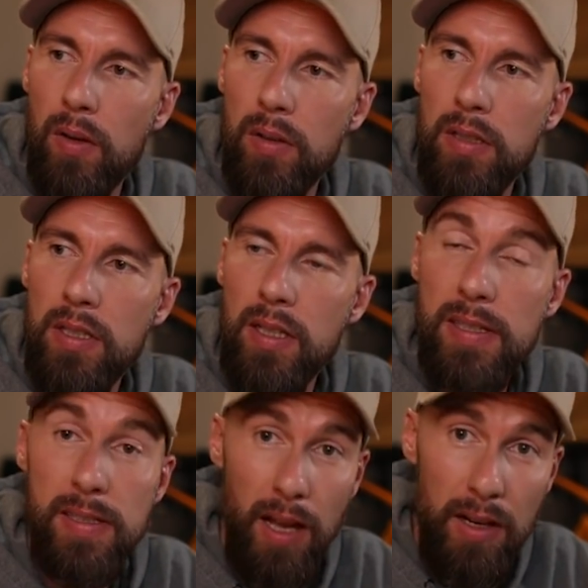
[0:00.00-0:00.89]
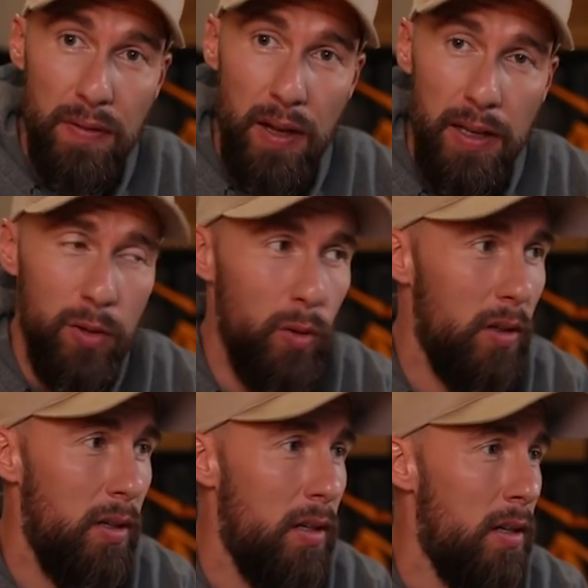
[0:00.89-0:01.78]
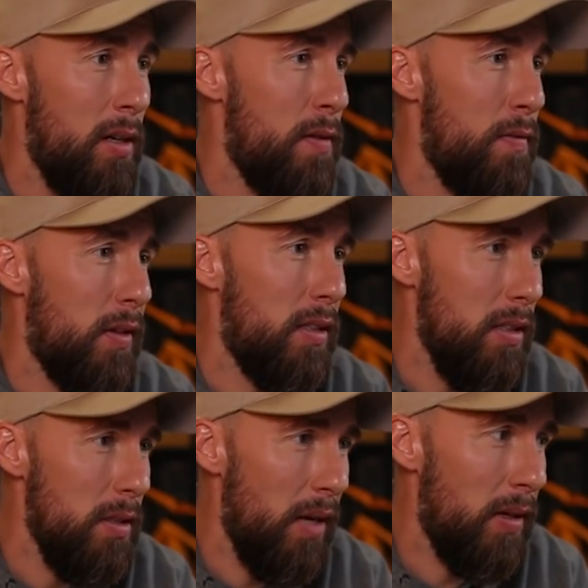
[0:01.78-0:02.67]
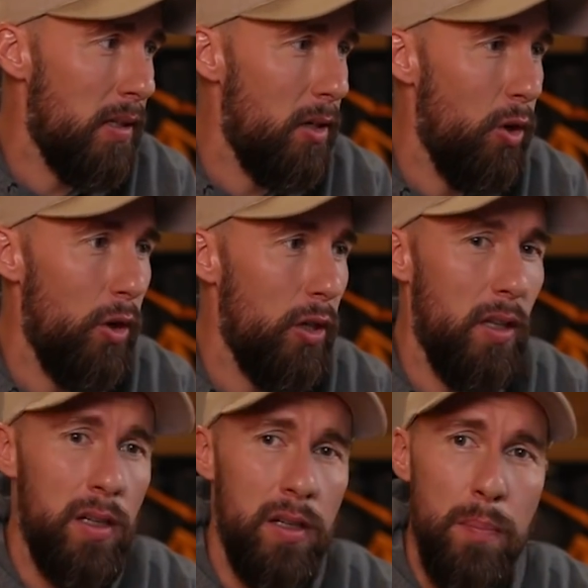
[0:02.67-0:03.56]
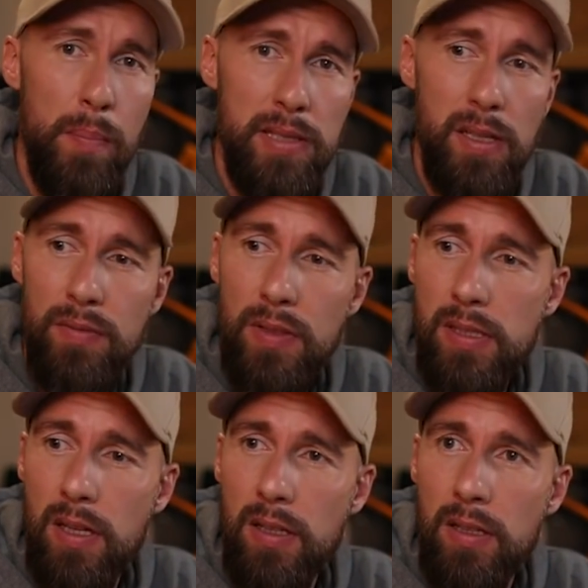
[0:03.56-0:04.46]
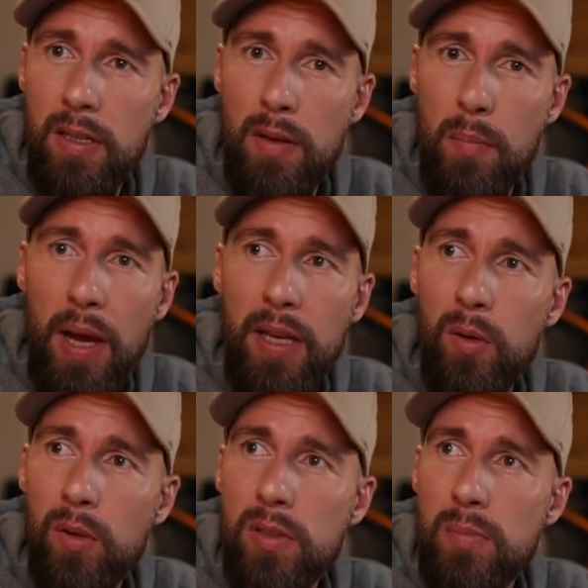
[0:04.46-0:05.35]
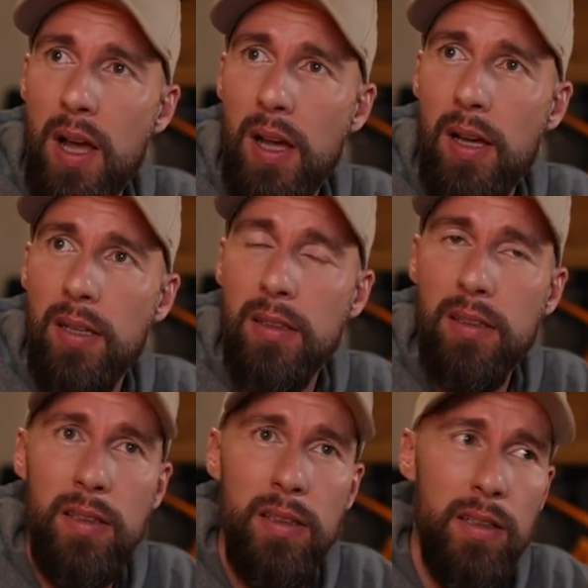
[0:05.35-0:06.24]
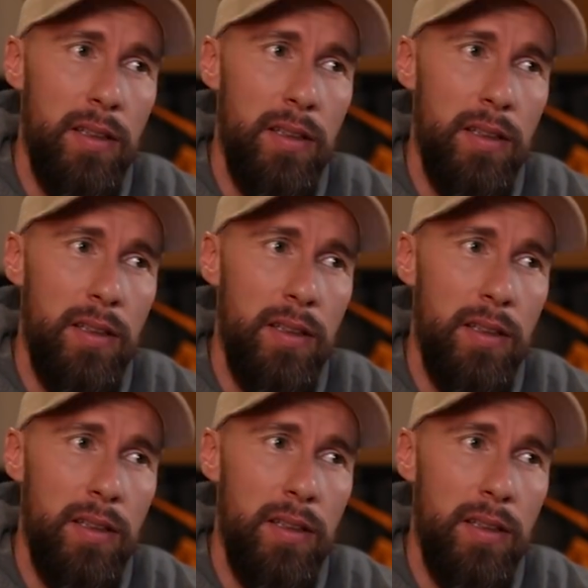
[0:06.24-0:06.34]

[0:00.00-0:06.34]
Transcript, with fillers: Und dann die ganzen Anfeindungen von Klimawandelleugnern, Besserwissern, Meinungsmachern.